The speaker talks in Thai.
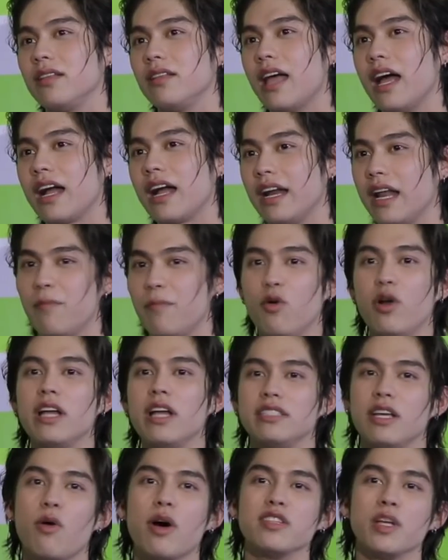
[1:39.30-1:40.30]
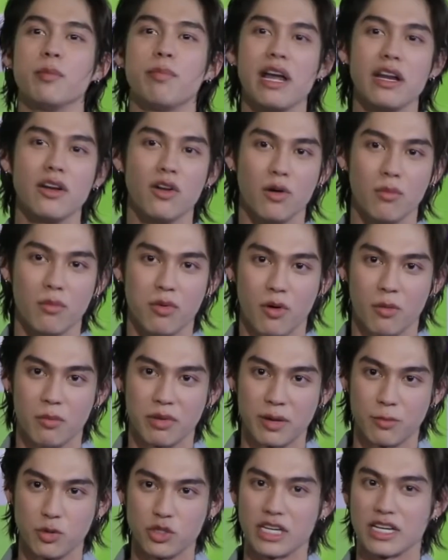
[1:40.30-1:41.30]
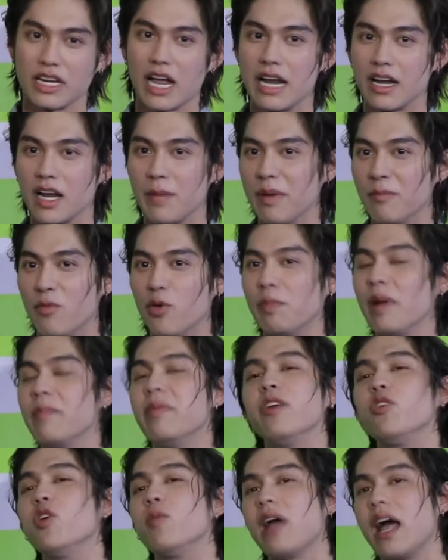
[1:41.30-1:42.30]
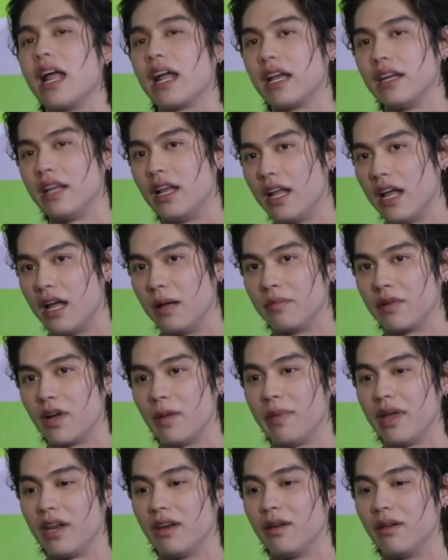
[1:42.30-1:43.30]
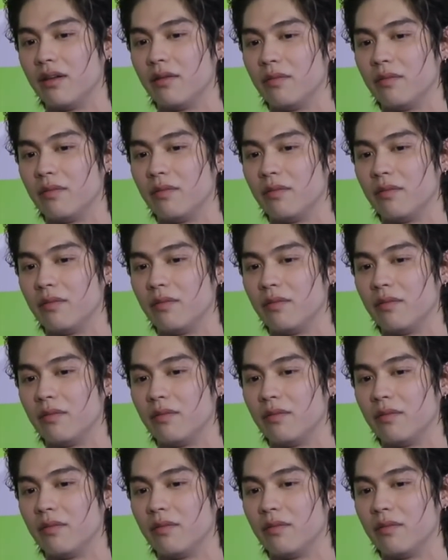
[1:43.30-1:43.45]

ถ้าเกิดให้พูดจริงความสัมพันธ์ของผมกับผู้จัดการก็เป็นเป็นเพื่อนร่วมงานกันเนี่ยแหละครับก็เป็น